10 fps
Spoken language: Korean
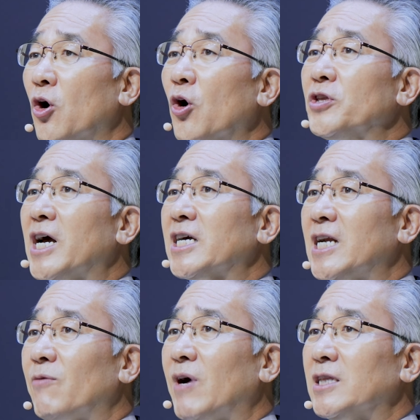
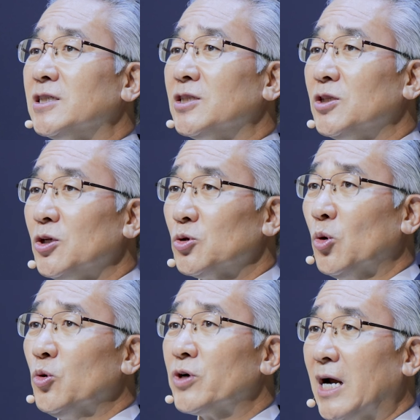언약이라고 하는
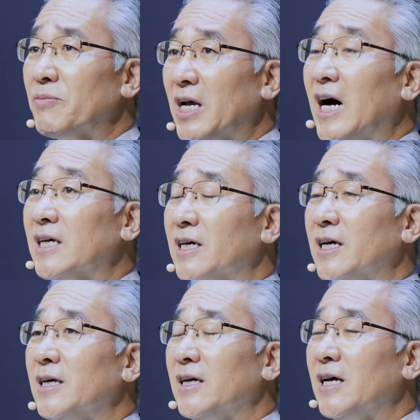동그라미
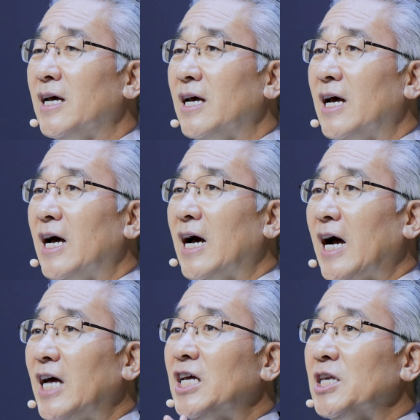안에
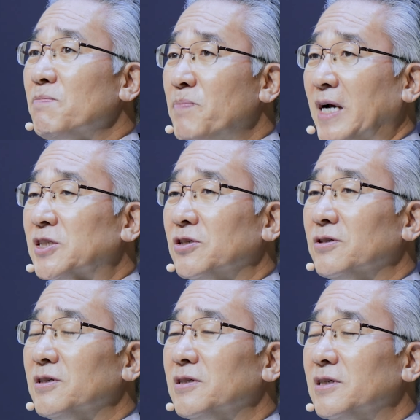하나님 백성,